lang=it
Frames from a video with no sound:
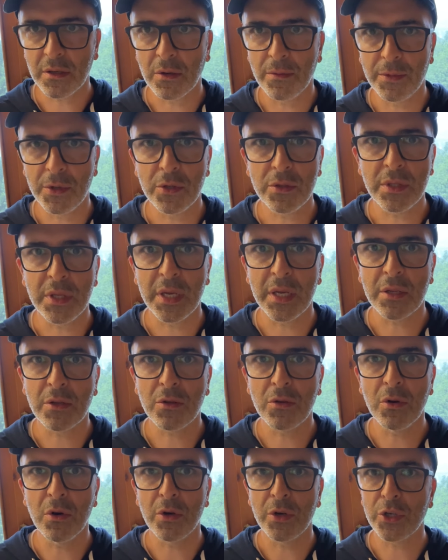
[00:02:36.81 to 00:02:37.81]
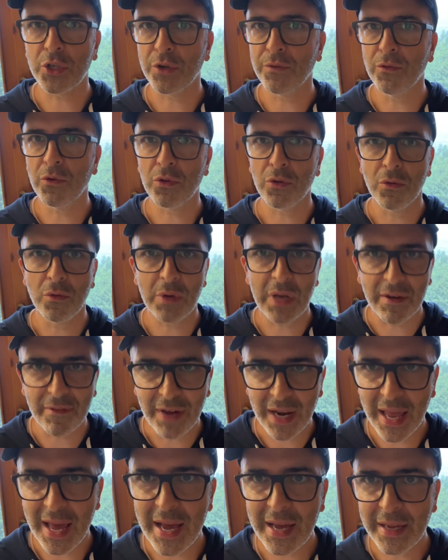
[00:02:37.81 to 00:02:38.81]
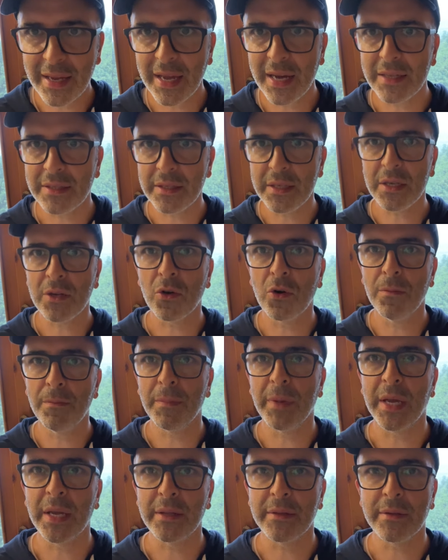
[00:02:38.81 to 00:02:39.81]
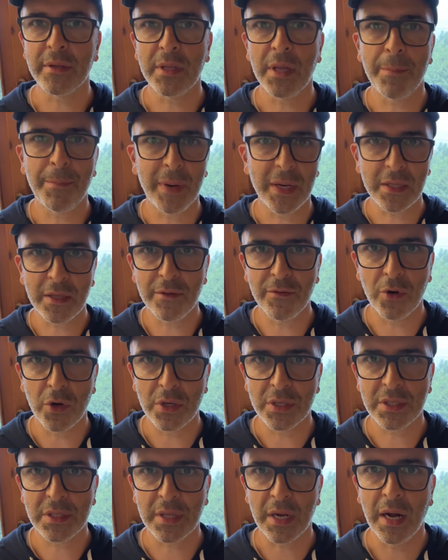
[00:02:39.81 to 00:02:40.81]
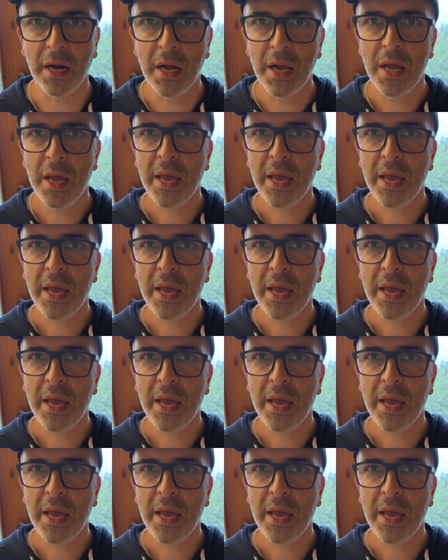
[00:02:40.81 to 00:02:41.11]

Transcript: come ho detto, ho ricevuto una valanga di commenti da parte vostra